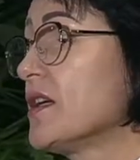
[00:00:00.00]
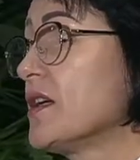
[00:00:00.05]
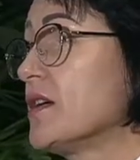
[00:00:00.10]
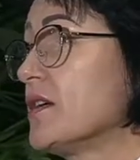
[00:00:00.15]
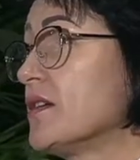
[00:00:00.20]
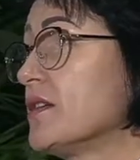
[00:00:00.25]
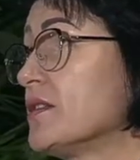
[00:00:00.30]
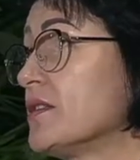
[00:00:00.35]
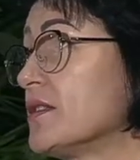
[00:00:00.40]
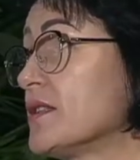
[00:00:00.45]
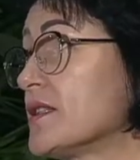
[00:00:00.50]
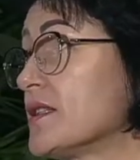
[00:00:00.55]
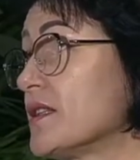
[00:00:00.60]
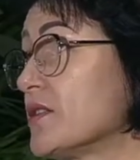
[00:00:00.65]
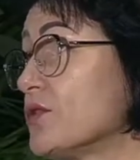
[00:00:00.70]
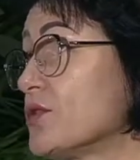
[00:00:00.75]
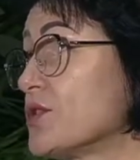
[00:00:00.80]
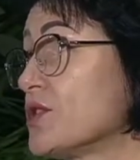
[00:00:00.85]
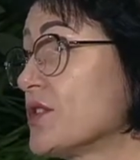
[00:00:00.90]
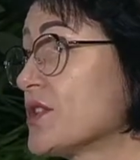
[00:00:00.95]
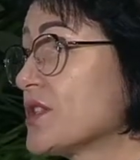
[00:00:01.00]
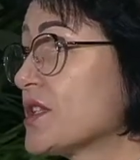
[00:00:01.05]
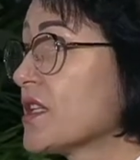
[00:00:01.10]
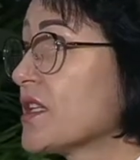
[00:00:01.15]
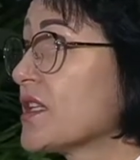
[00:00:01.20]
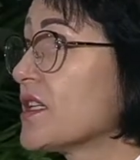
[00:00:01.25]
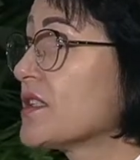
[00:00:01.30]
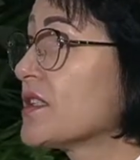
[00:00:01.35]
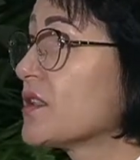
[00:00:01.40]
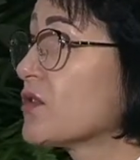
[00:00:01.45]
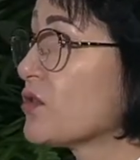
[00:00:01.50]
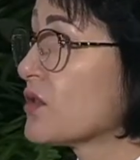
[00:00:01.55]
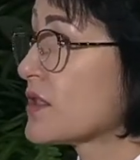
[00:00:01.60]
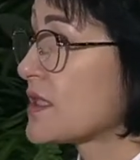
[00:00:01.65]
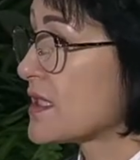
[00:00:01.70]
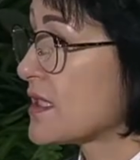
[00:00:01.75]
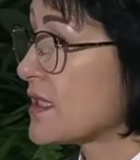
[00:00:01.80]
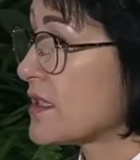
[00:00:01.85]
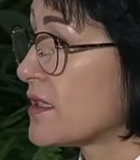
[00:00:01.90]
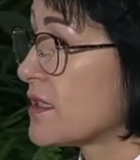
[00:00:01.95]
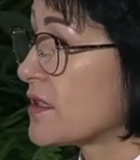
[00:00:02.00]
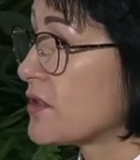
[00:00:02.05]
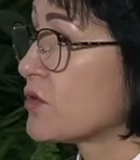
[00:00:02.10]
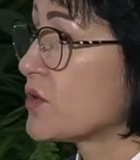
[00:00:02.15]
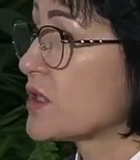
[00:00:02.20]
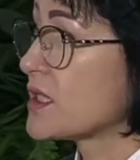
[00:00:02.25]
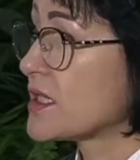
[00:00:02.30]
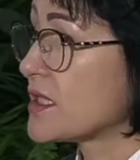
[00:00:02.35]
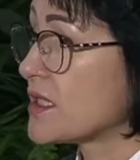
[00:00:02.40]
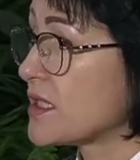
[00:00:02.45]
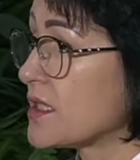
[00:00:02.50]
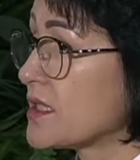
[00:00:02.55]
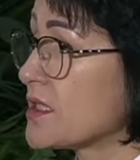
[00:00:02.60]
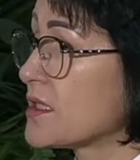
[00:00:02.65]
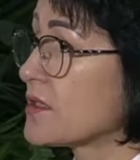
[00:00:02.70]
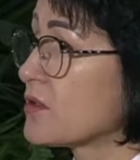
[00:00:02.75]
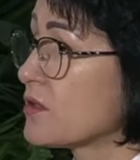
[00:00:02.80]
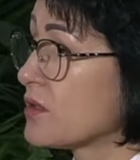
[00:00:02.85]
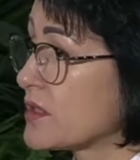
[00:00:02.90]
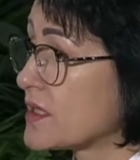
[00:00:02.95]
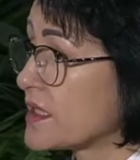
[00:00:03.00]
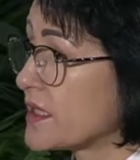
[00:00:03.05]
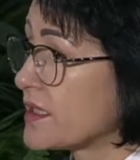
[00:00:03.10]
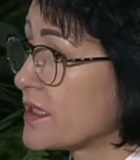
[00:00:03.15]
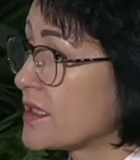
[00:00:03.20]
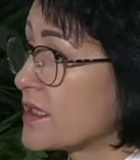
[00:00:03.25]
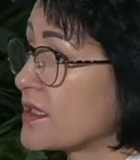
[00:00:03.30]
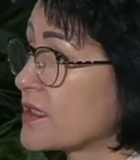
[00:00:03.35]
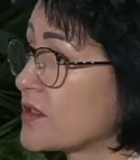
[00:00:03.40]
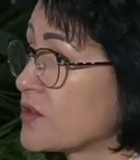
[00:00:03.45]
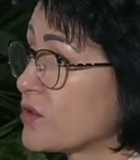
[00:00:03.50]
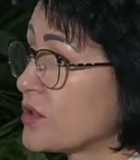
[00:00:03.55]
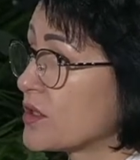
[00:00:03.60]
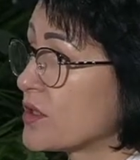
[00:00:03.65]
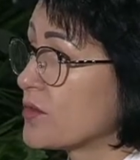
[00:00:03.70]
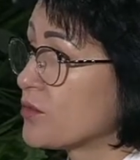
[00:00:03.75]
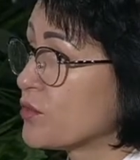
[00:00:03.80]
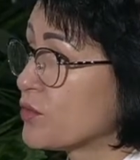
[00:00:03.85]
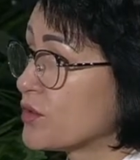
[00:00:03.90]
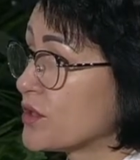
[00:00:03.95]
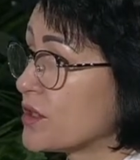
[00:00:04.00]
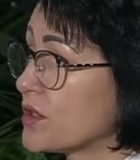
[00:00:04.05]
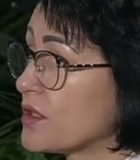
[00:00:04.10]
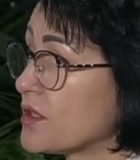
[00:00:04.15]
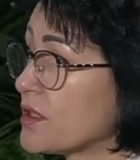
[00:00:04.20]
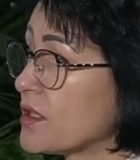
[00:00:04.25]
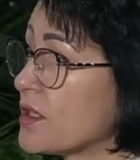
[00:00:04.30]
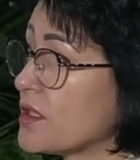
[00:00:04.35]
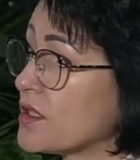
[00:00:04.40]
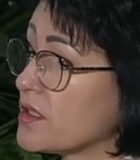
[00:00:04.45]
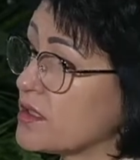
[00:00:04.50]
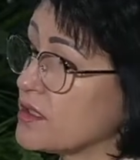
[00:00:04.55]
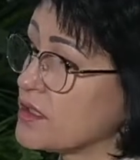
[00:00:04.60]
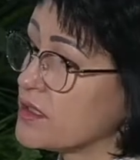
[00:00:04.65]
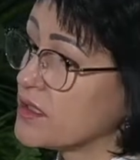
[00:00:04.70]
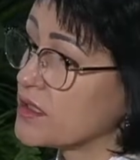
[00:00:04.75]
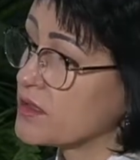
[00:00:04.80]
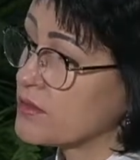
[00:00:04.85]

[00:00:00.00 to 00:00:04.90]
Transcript: Э, следующий шаг – это колл-центр. У нас есть колл-центр, который работает, и